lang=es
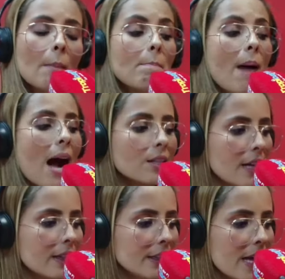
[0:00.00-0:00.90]
va a
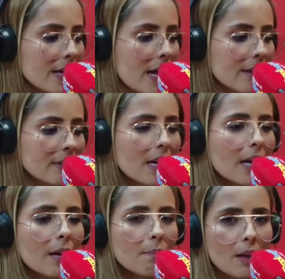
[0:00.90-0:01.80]
salir adelante
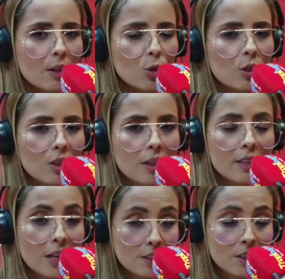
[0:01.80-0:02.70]
en medio
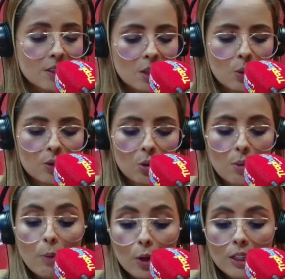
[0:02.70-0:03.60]
de esta situación.
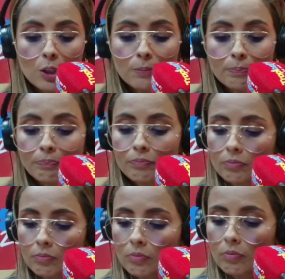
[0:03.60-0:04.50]
Se va a ir
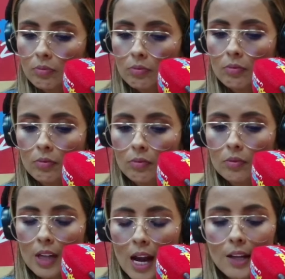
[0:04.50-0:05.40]
recuperando, lo creemos,
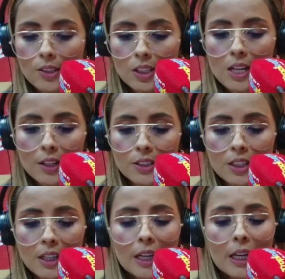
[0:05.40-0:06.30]
se va a ir
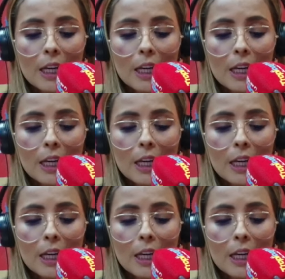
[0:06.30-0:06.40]
recuperando.